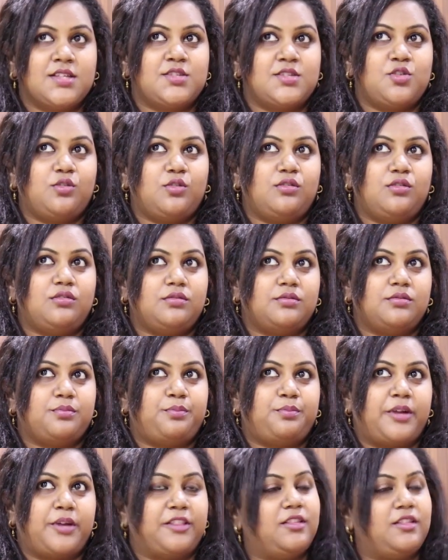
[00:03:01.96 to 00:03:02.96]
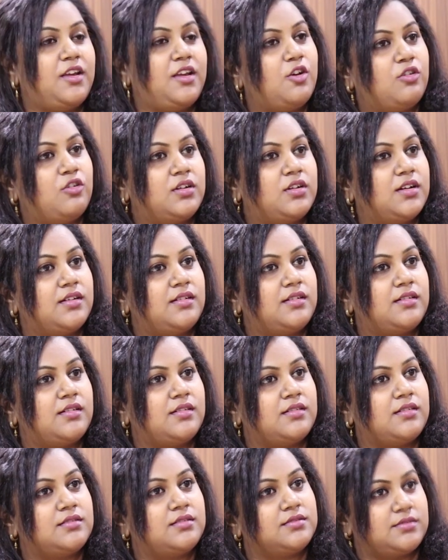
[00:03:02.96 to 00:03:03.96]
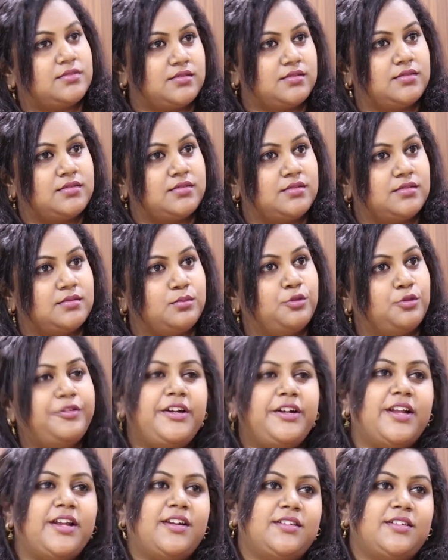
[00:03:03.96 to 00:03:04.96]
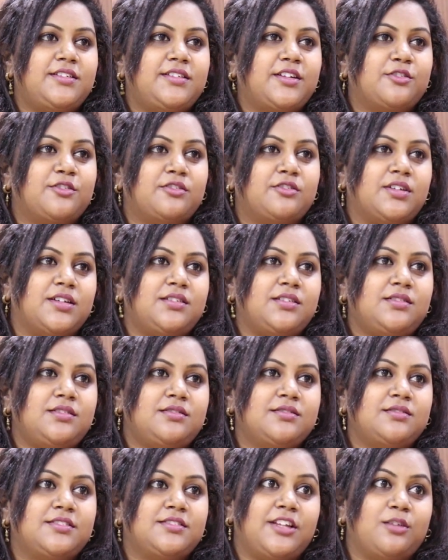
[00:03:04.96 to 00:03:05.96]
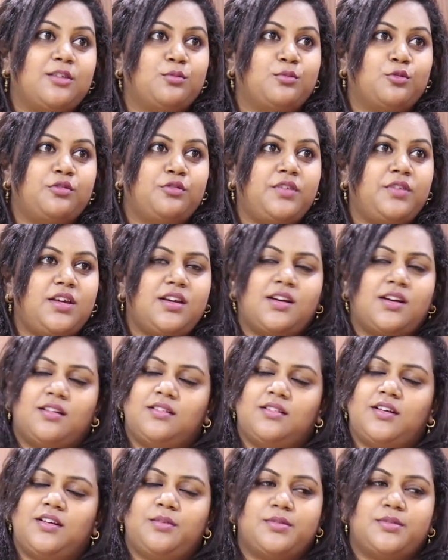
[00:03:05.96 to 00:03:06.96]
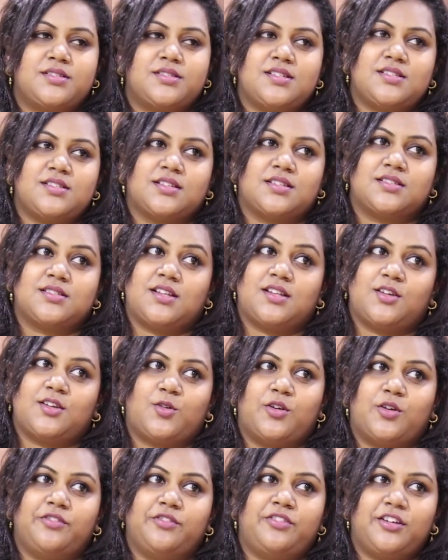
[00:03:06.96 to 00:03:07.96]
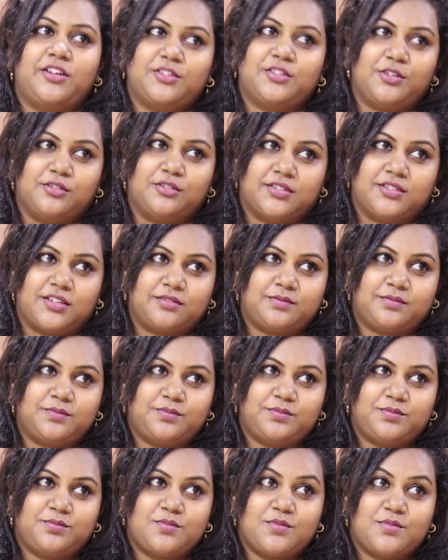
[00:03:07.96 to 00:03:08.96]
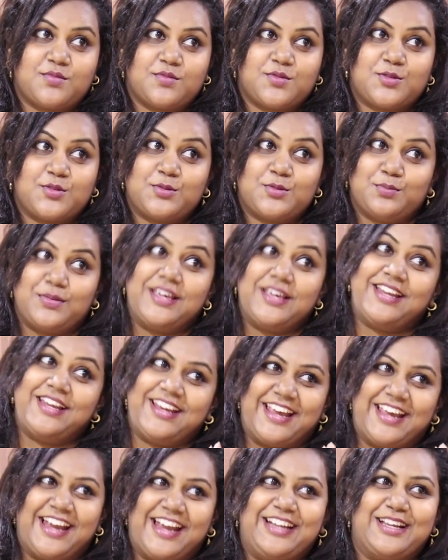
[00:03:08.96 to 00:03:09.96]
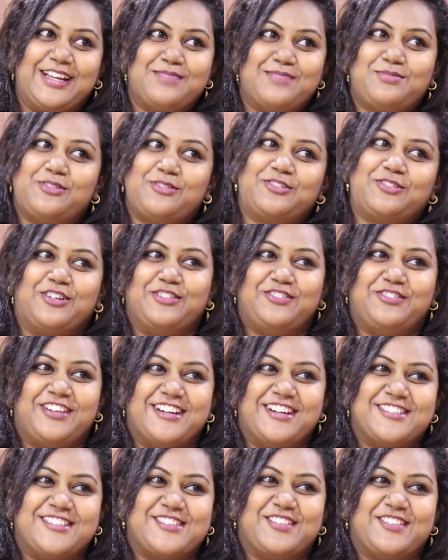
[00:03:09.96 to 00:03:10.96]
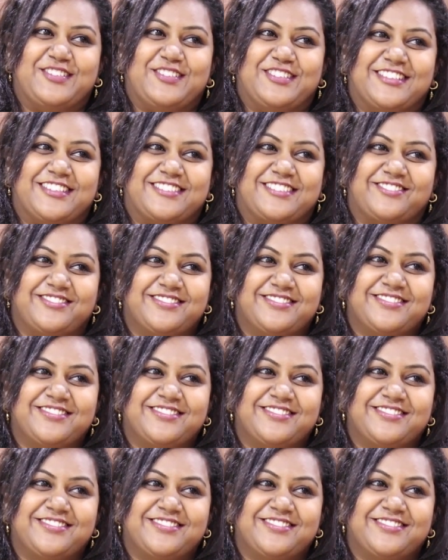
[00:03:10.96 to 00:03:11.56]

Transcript: సో ప్రతి ఒక్క మూవీ డైరెక్టర్ కూడా తన మూవీ హండ్రెడ్ పర్సెంట్ సక్సెస్ అన్న కాన్ఫిడెంట్తో ఉంటారు కరెక్ట్ సో మీరు ఏ టైప్ ఆఫ్ కాన్ఫిడెన్స్తో ఉన్నారు